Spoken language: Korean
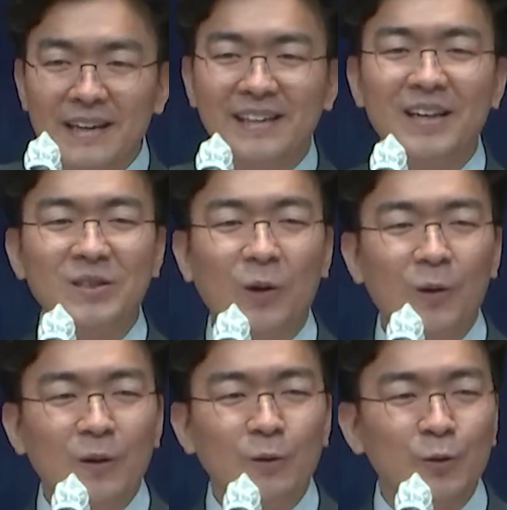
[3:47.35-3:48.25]
그래서
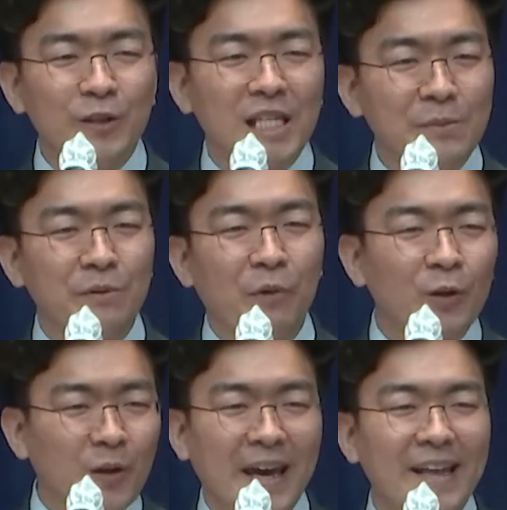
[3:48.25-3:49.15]
누구네 집은
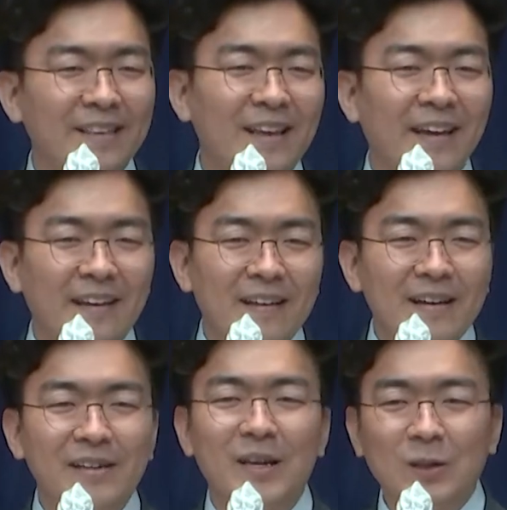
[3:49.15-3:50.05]
어떻게 했대?
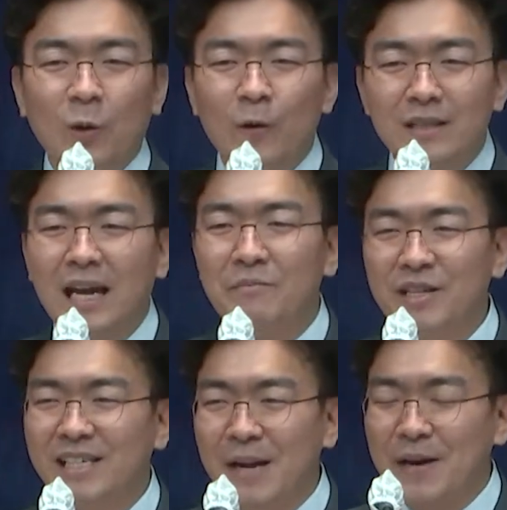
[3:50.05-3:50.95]
그래서
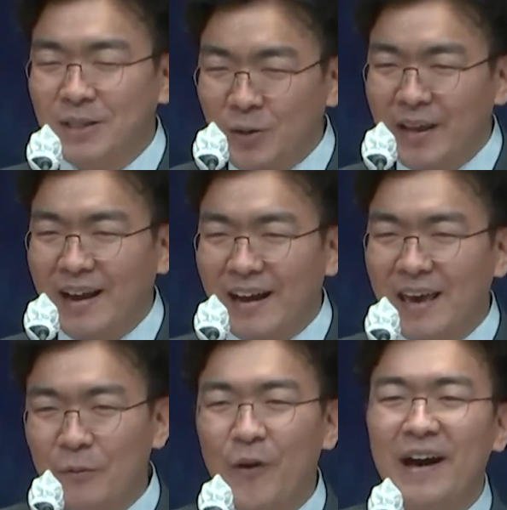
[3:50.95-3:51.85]
사람들이 제일 많이 선택한
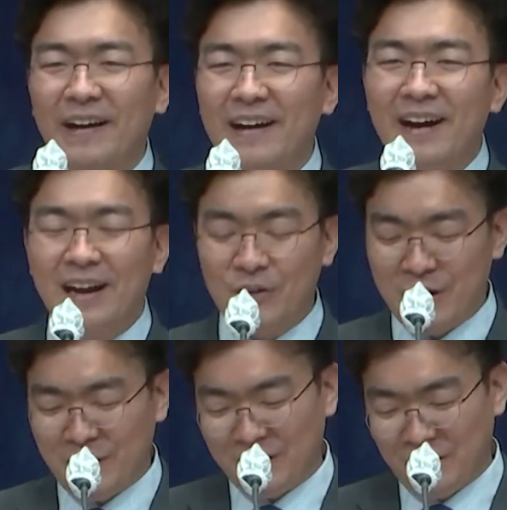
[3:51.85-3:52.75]
게 뭐야? 라고
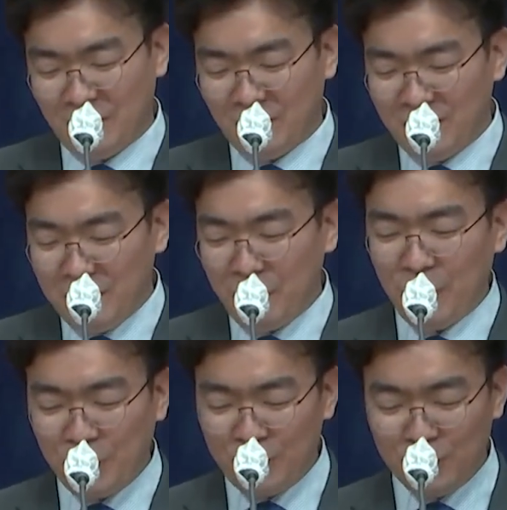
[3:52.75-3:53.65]
하면서
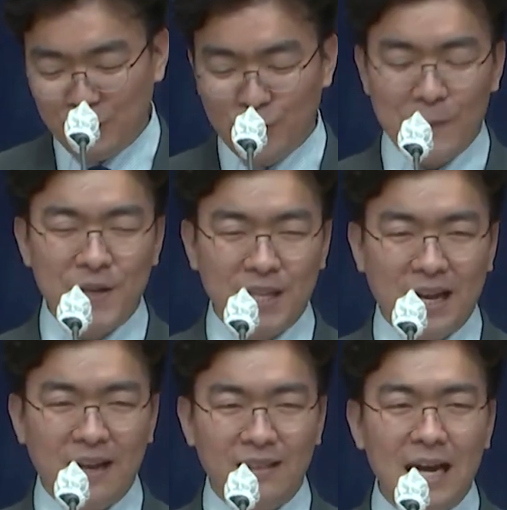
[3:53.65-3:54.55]
평균을
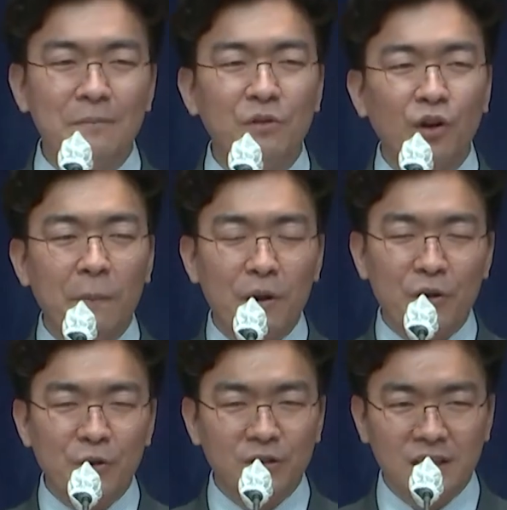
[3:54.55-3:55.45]
구합니다. 나름대로의
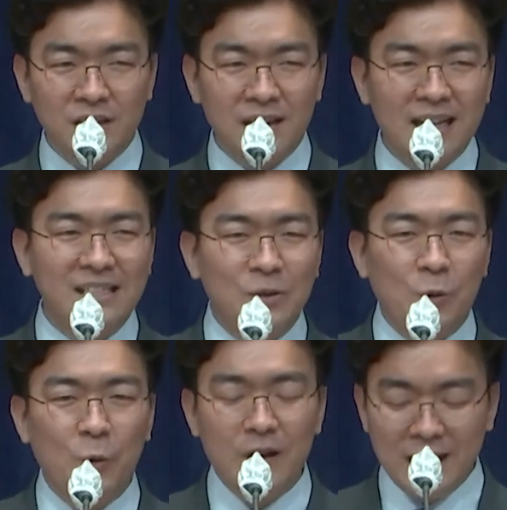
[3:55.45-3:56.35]
평균치를
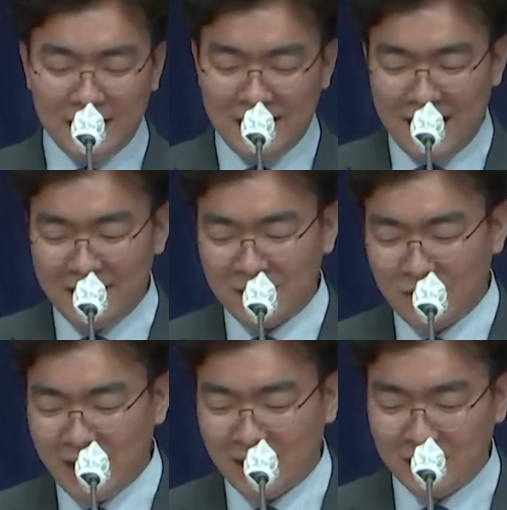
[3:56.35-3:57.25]
가지고 그 안에서
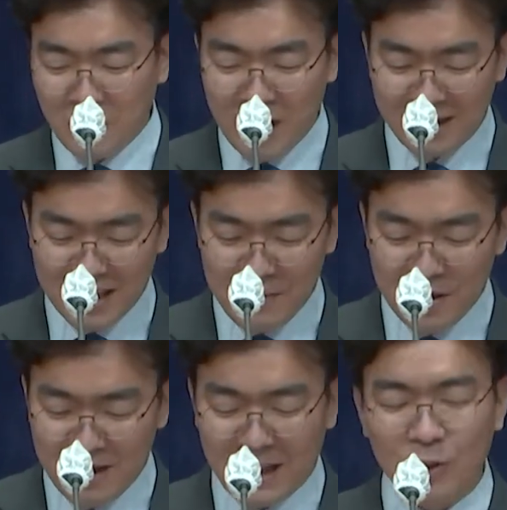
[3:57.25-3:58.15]
내가 들어가
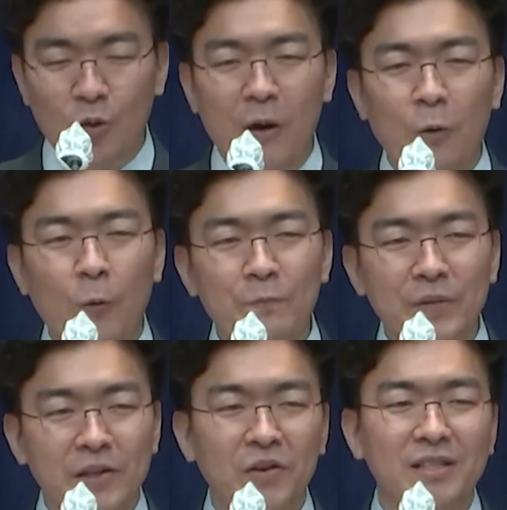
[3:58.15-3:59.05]
있다면 안도하고
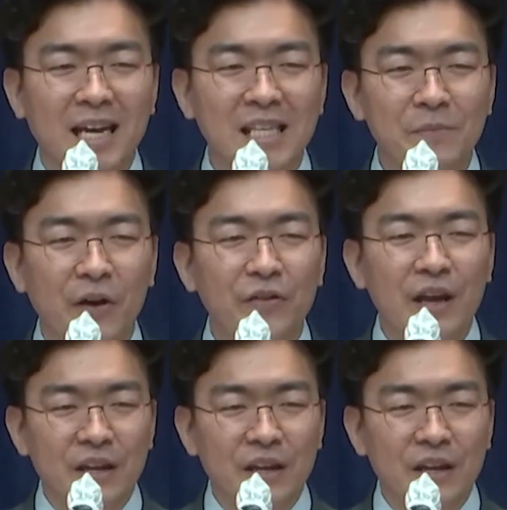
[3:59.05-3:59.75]
그렇지 않으면